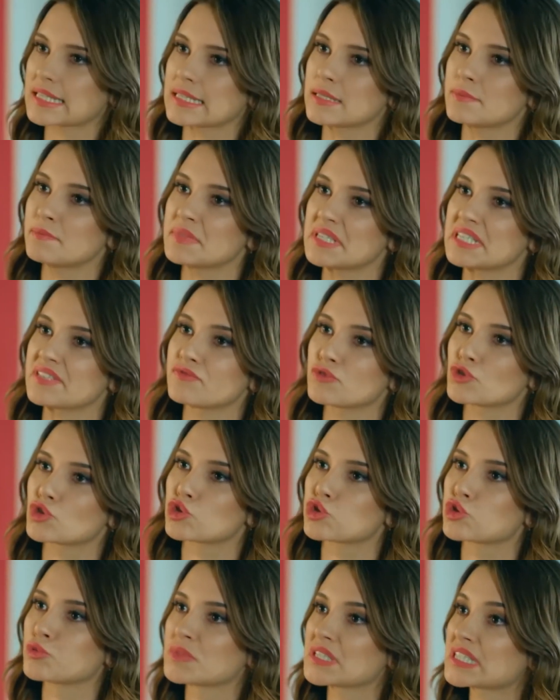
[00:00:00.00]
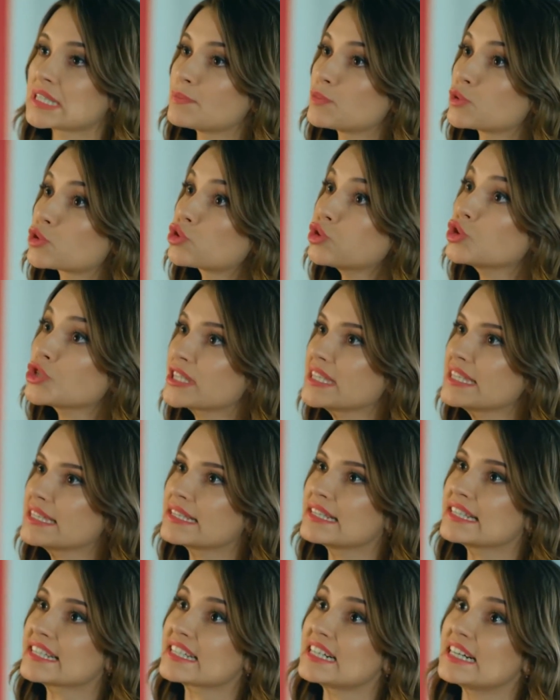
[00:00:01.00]
Sen benim vücudumdaki bütün
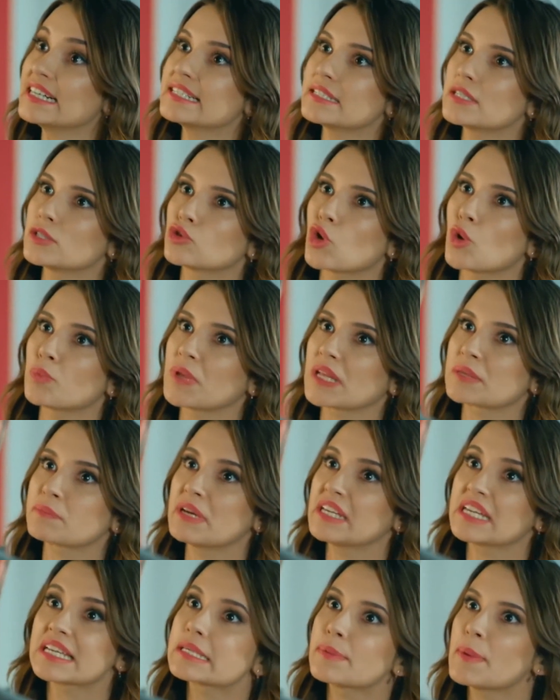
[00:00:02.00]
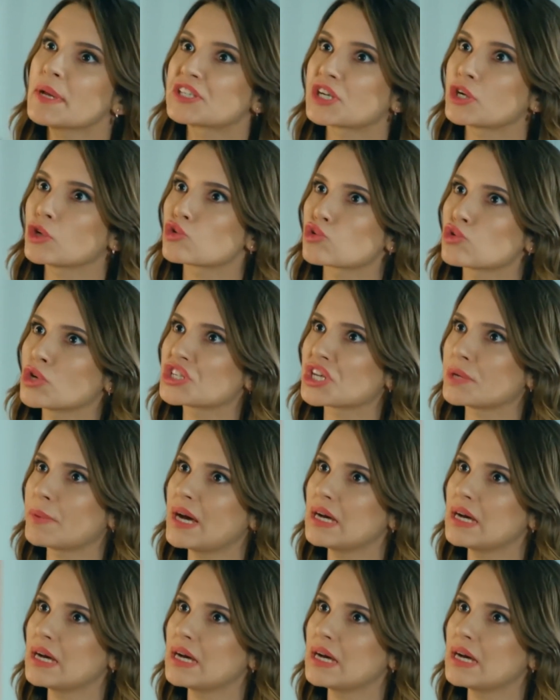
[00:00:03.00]
sinirleri aynı anda hoplatmayı nasıl beceriyorsun